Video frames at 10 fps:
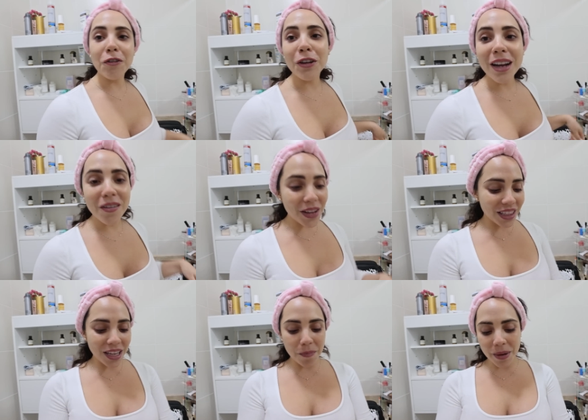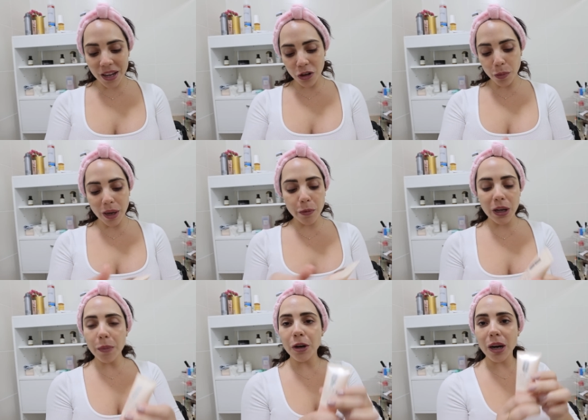Y finalmente para dormir
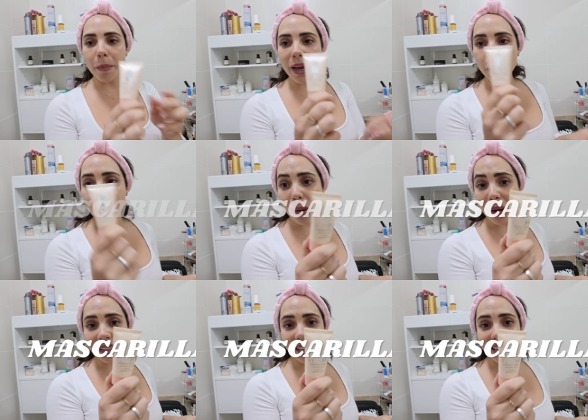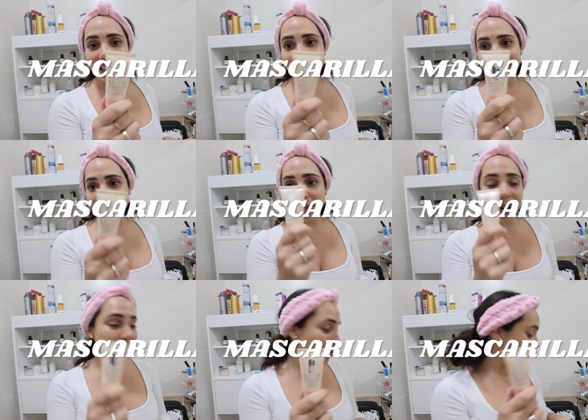voy a ponerme una mascarilla que es
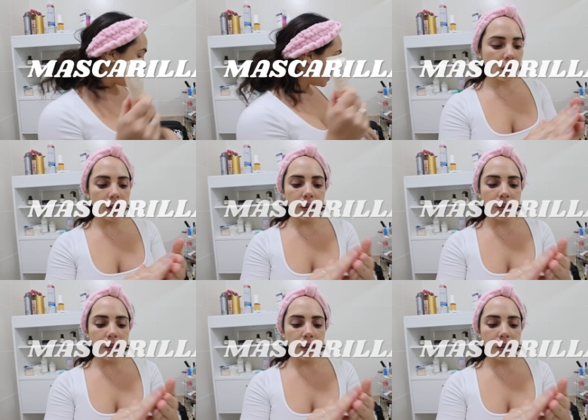para dormir.